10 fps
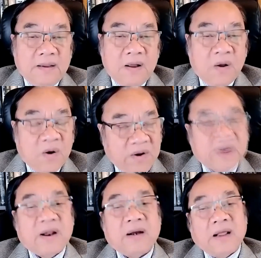họ nói
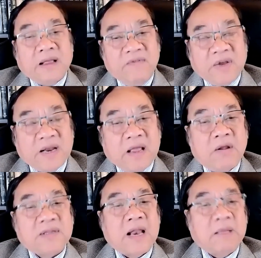rằng là cái việc này
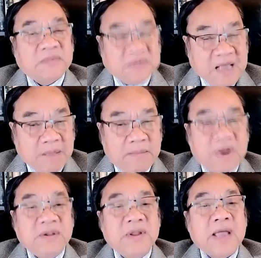nó sẽ làm giảm
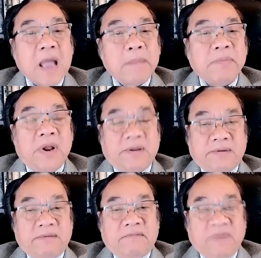bớt những cái áp lực
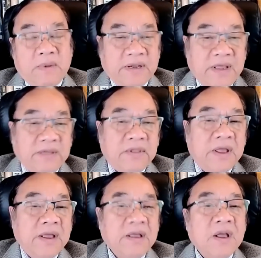về mặt kinh
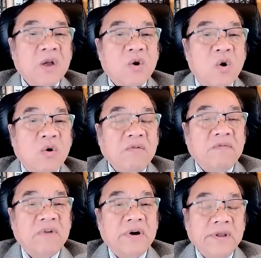tế đối
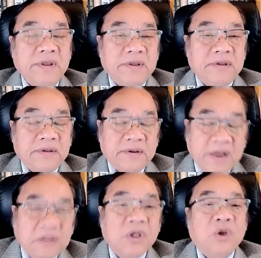với
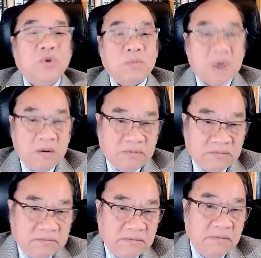đến từ Trung Cộng
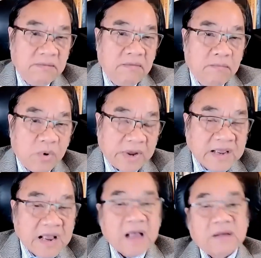một cách
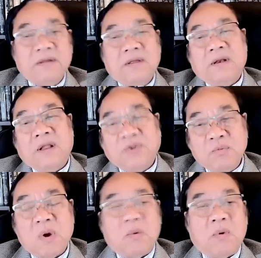khác là
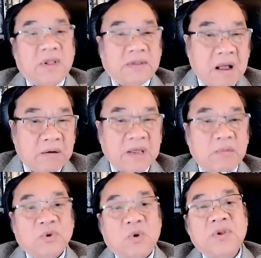Trung Cộng có thể tạo thêm một
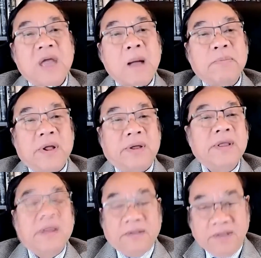số những cái áp lực
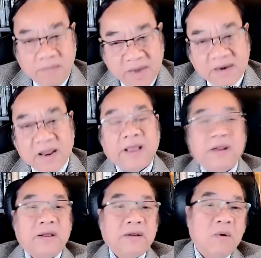thì bên này
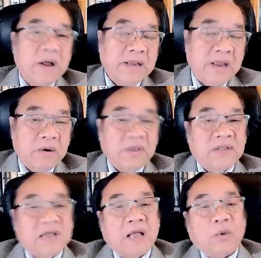đó Hoa Kỳ có thể
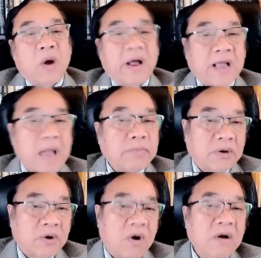giải tỏa cái áp lực
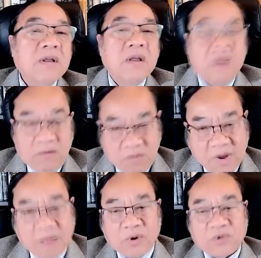đó
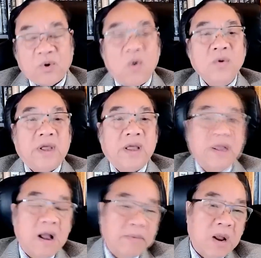qua một số những cái
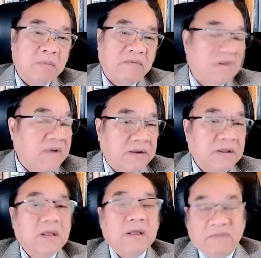hợp đồng vân vân
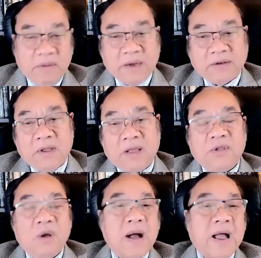về mặt uh,
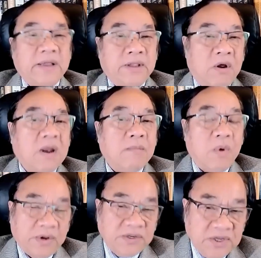thương mại thì đó là
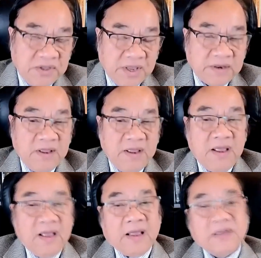một cái chi tiết
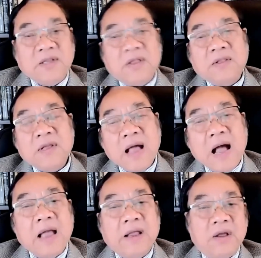cái chi tiết thứ
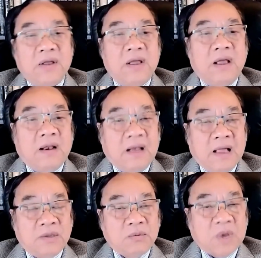hai đó
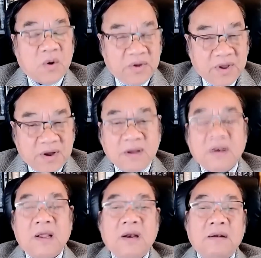là chúng ta còn nhớ
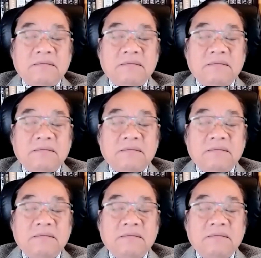là